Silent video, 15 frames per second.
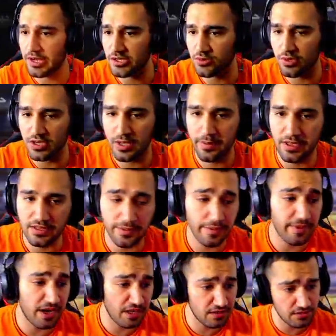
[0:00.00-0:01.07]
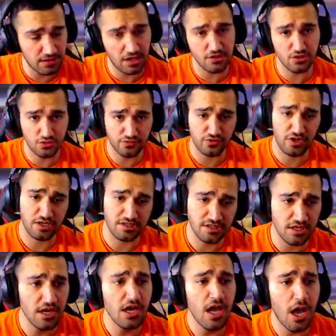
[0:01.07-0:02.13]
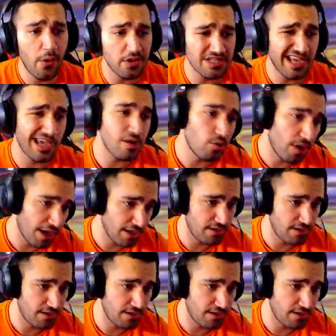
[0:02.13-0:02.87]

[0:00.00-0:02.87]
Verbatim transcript: بعد شوي كمان طبعا ما راح نشوف شو راح يصير اول شيء خلينا نروح